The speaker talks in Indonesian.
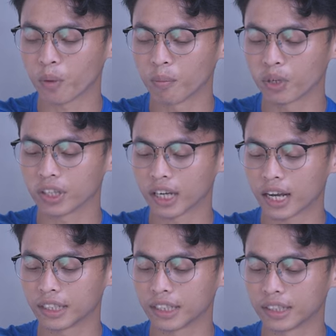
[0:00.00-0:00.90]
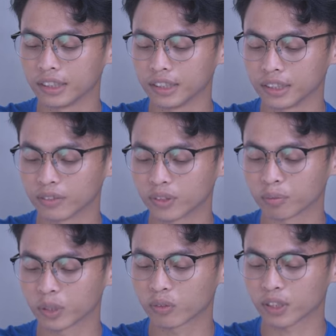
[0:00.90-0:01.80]
tombol yang ada di
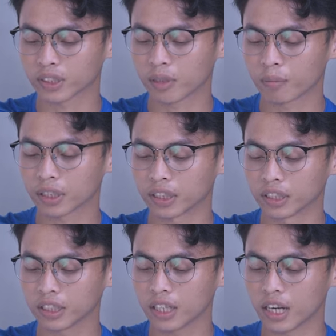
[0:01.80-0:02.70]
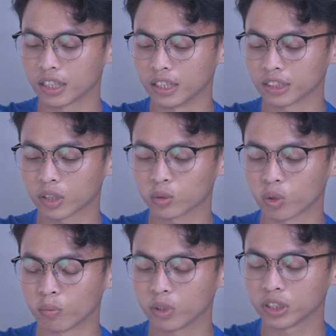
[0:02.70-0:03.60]
Fitbit Versa 4 ini ada satu
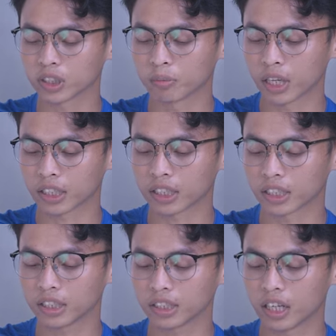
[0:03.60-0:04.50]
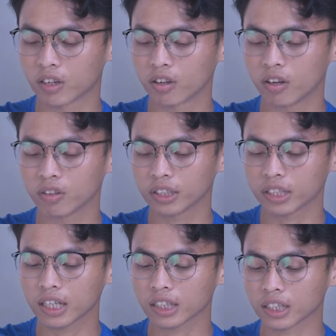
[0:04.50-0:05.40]
tombol di sebelah kiri yang kalau
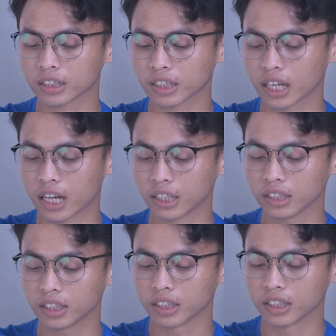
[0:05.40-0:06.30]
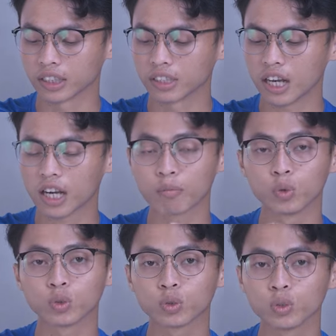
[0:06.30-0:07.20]
kita klik sekali dia akan
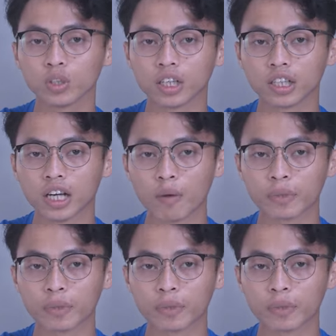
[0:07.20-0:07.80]
muncul uh,